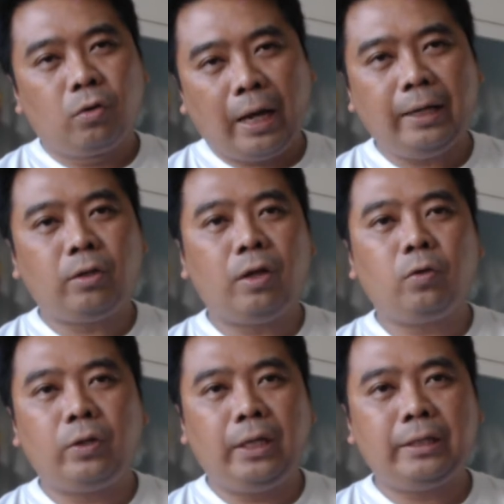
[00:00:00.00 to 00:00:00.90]
ขั้นตอนตร
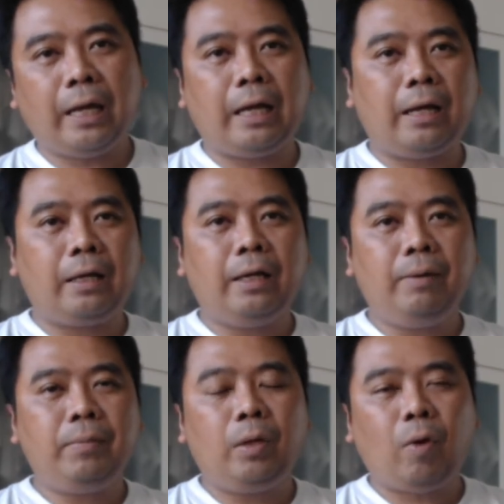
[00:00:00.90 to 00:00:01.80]
งนี้จะเริ่ม
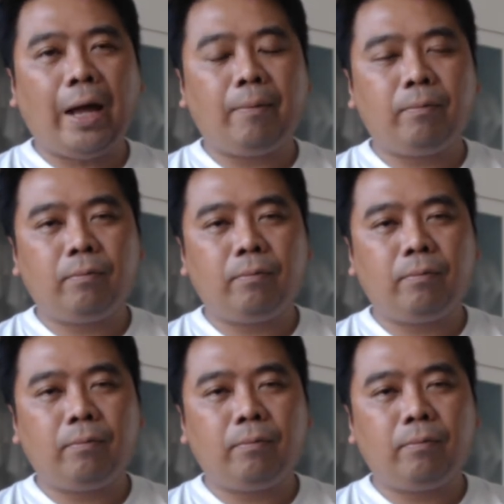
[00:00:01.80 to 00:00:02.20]
มีความ